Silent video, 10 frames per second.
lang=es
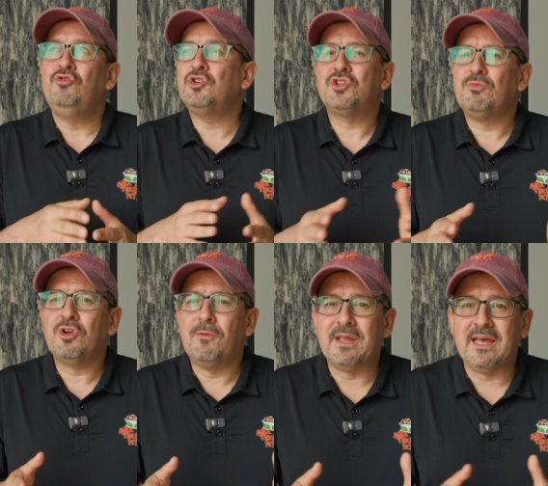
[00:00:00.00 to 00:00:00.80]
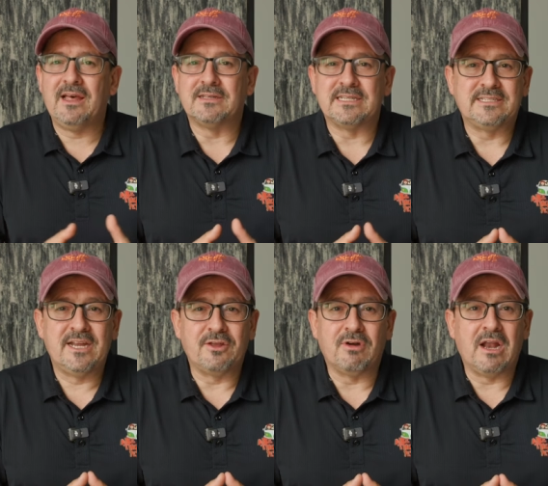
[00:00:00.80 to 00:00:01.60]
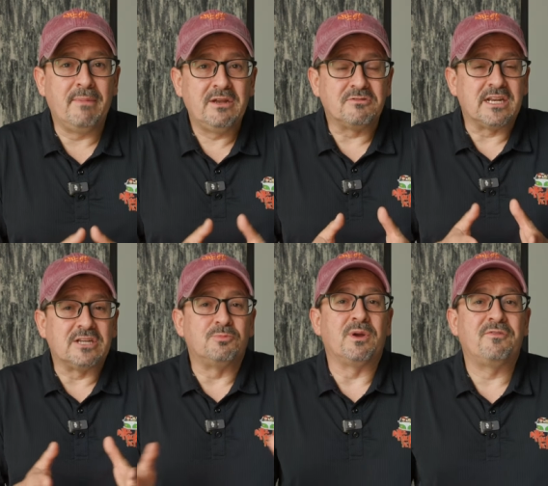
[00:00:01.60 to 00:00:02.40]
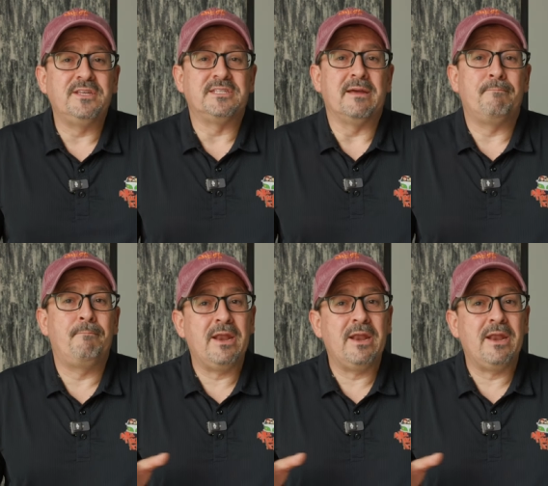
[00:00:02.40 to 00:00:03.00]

no son muy complicadas, en serio, al menos en la superficie,